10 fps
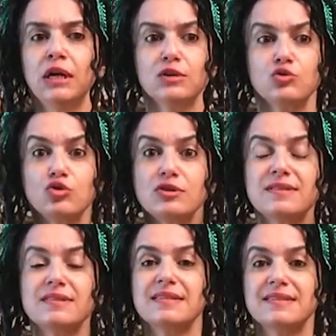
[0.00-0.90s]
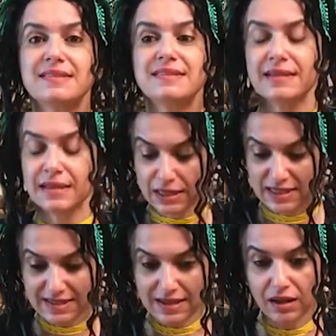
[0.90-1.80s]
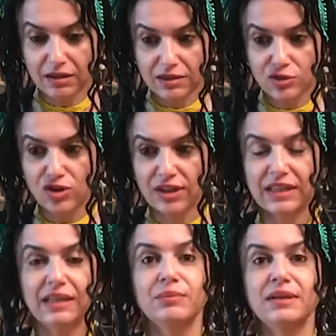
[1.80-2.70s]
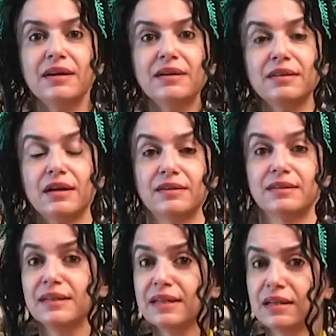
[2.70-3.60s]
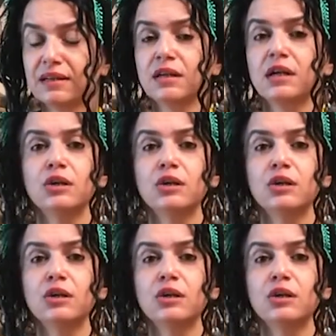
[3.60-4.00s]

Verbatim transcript: Sonrasında size sağlanacak imkanlar neler?